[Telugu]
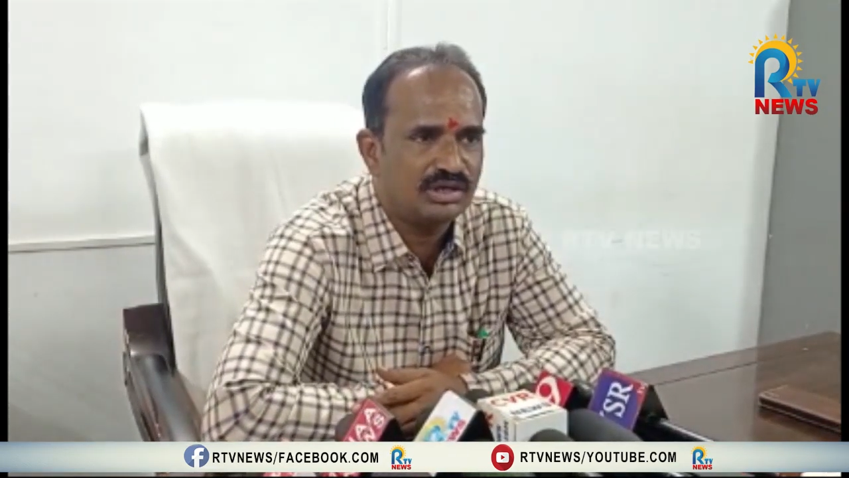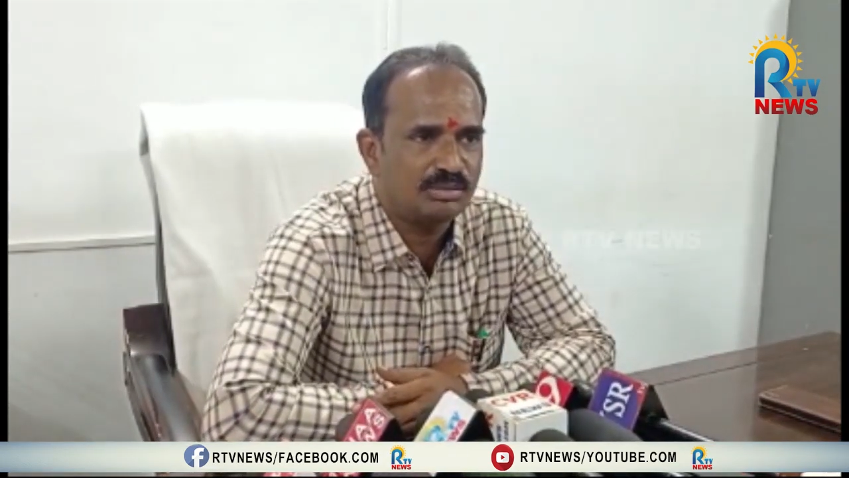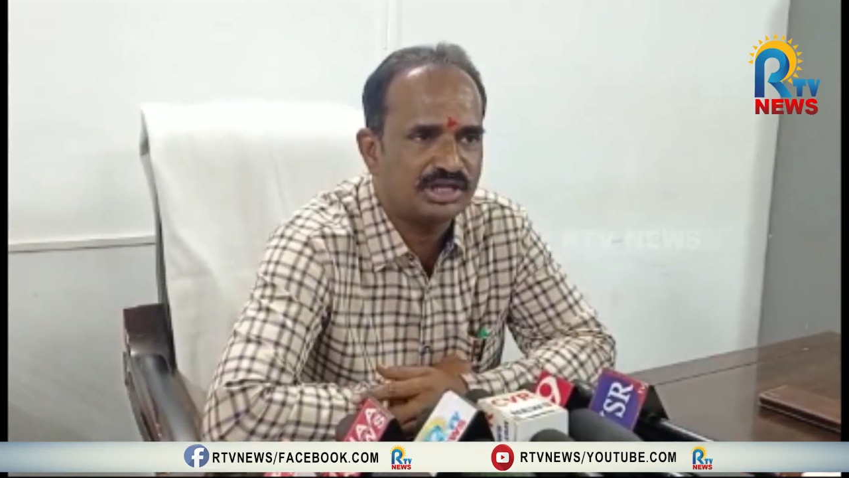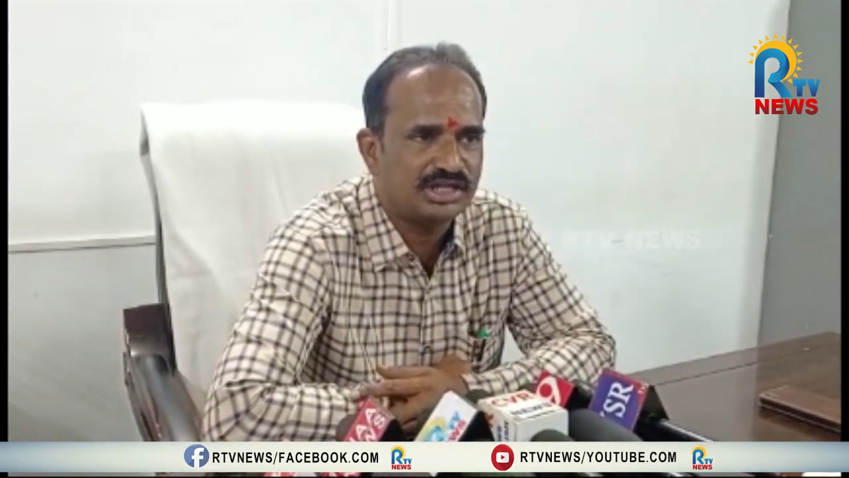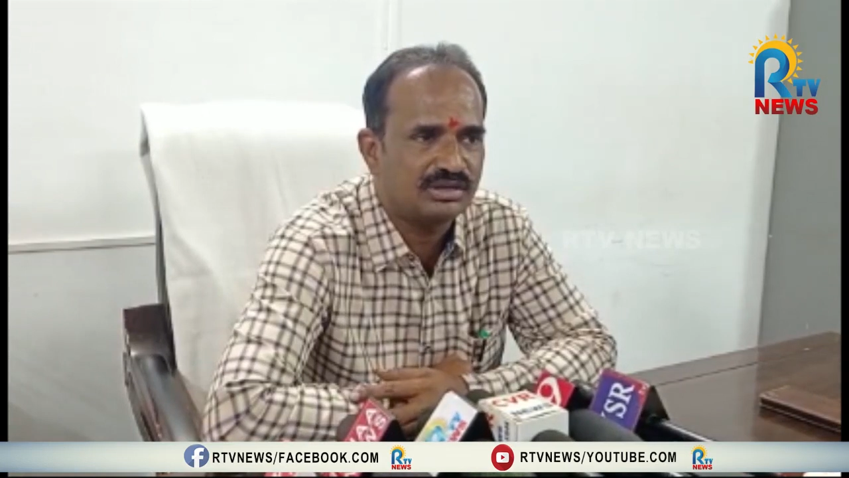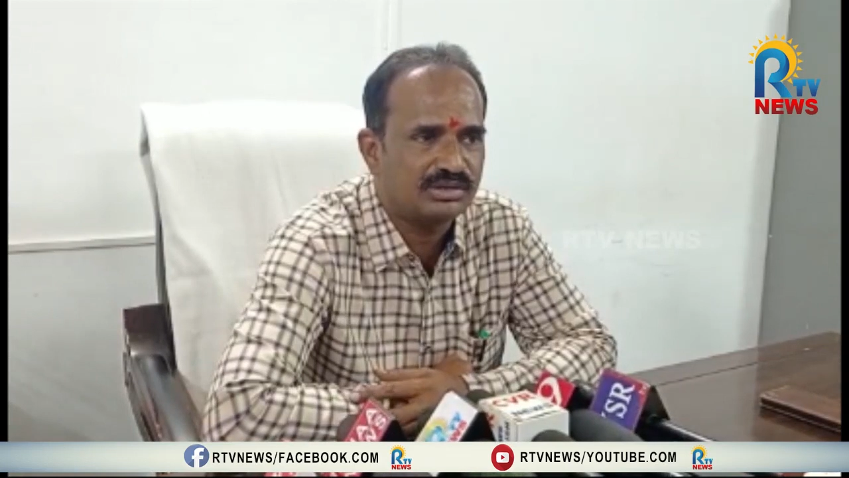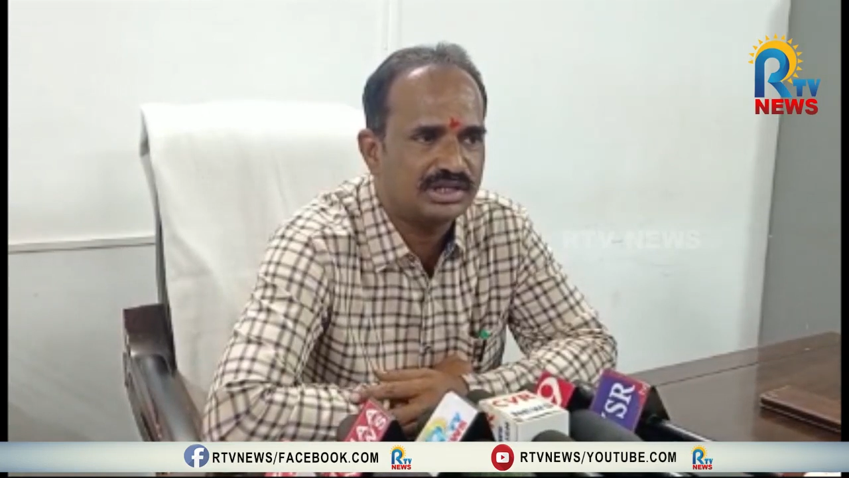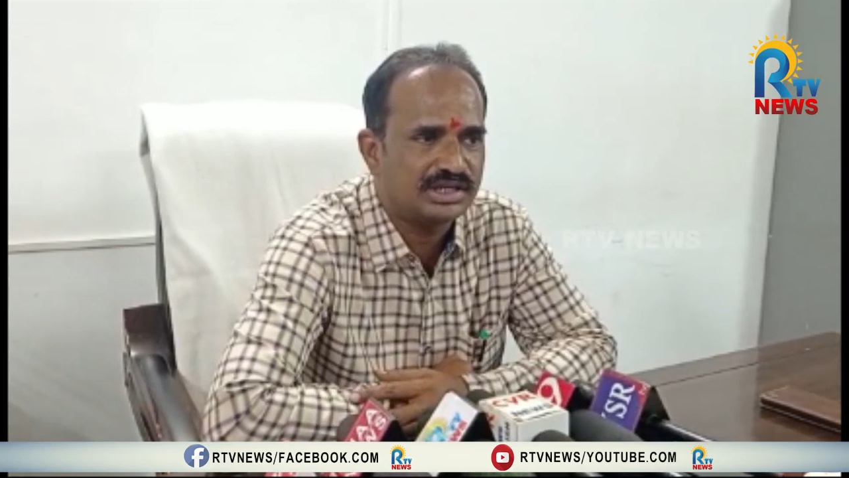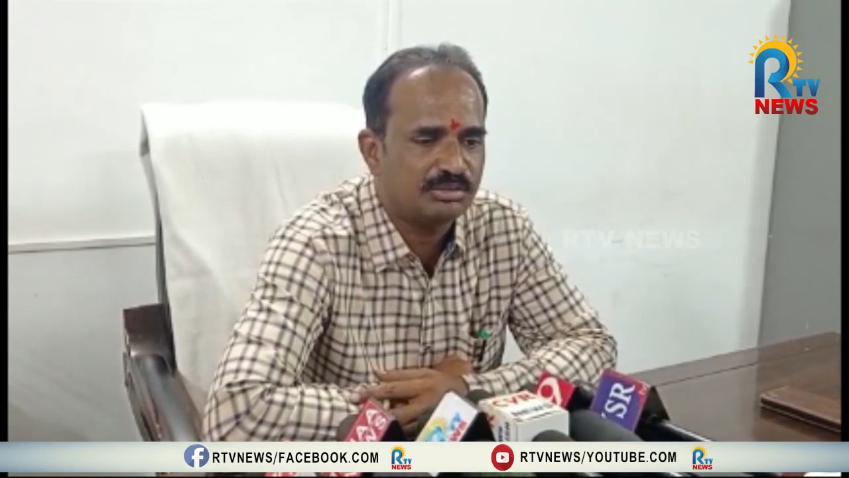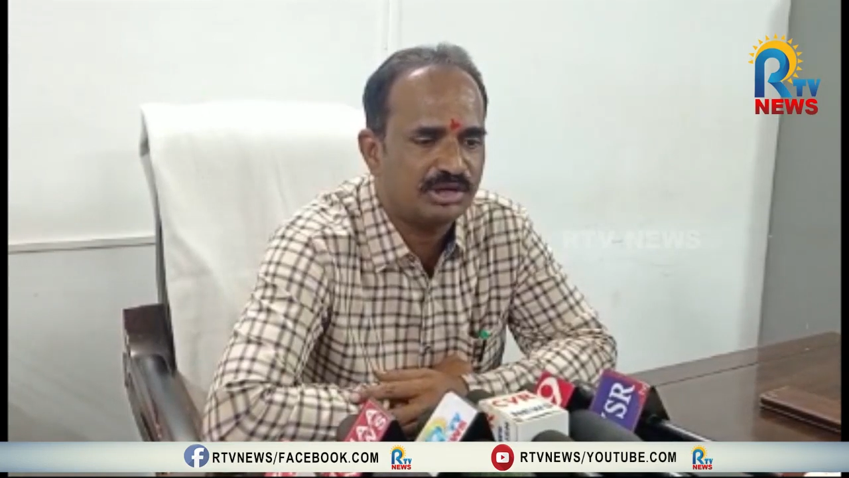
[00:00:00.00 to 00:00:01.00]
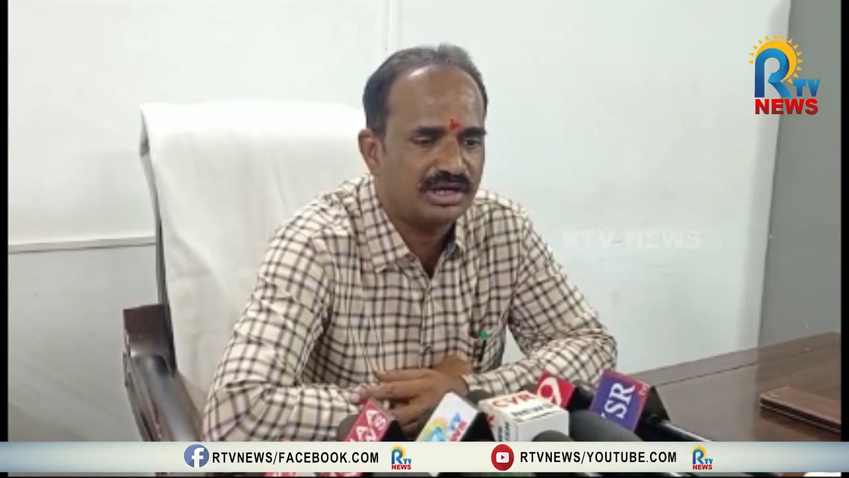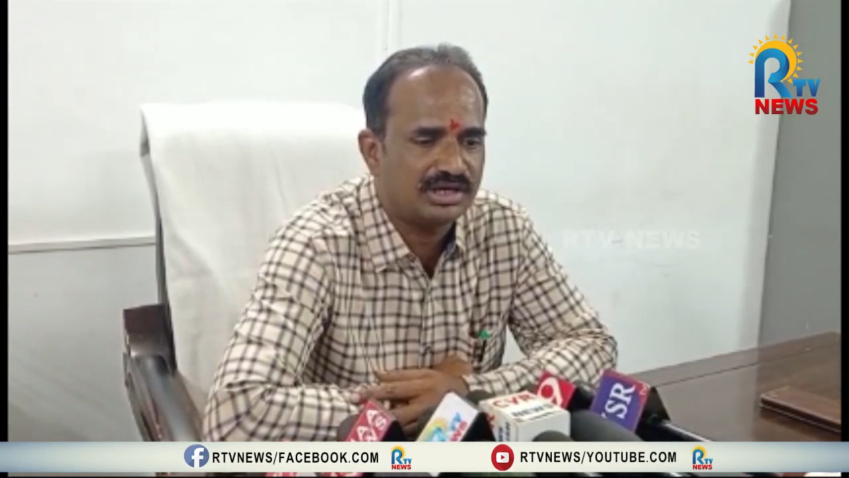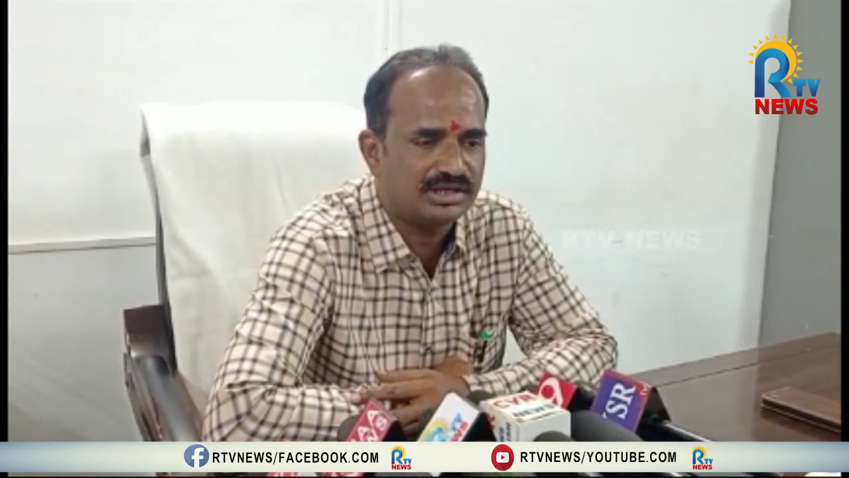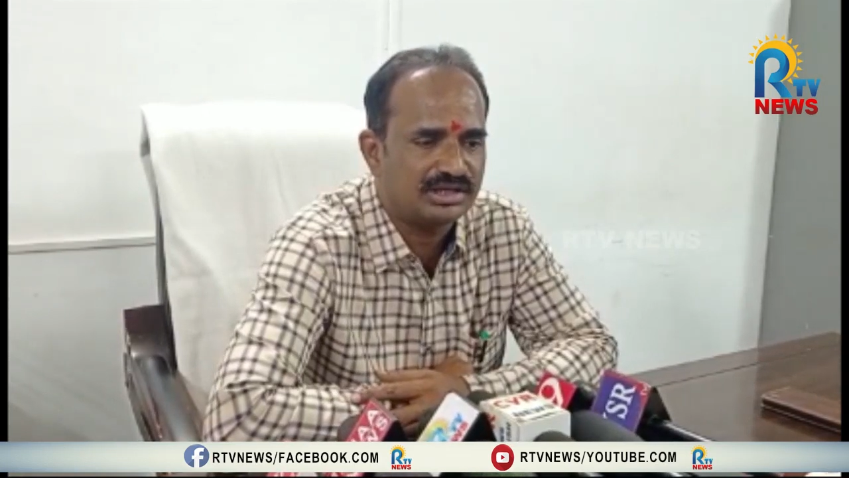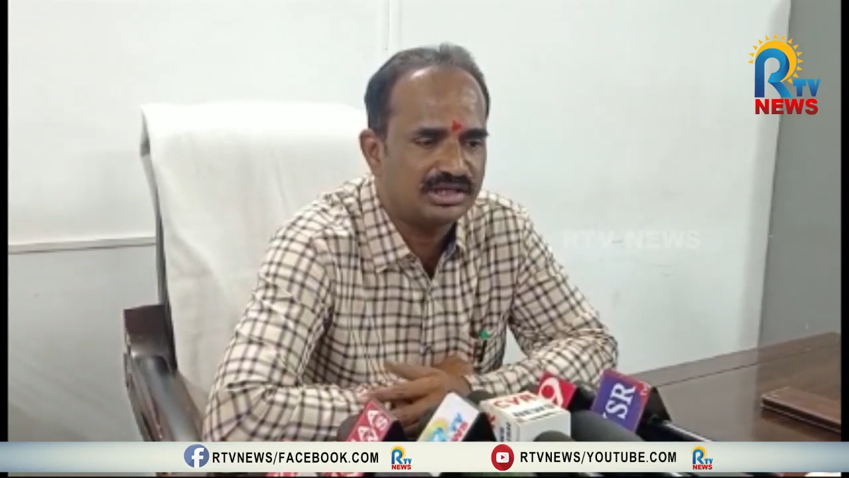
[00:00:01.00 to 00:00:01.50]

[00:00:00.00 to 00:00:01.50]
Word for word: కూడా ప్రజల వద్దకి పాలన